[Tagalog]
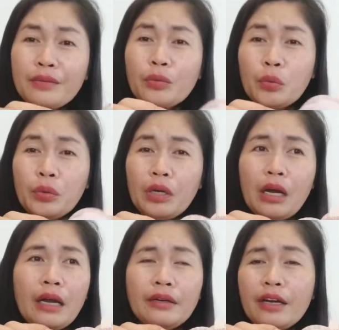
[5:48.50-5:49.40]
to,
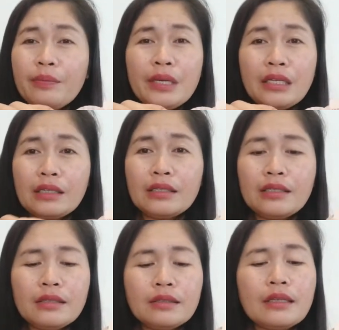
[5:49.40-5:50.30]
ang daming
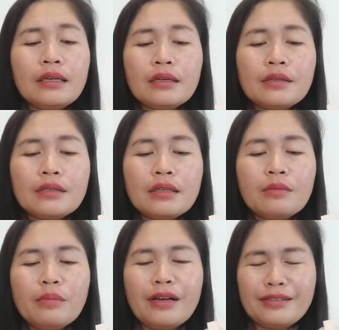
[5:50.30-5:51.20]
nag-sale talaga sa
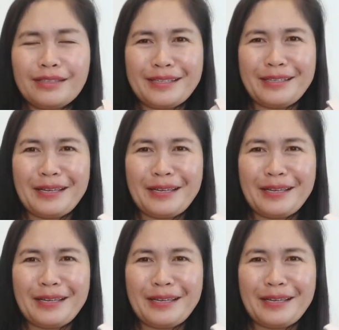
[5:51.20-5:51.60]
labas.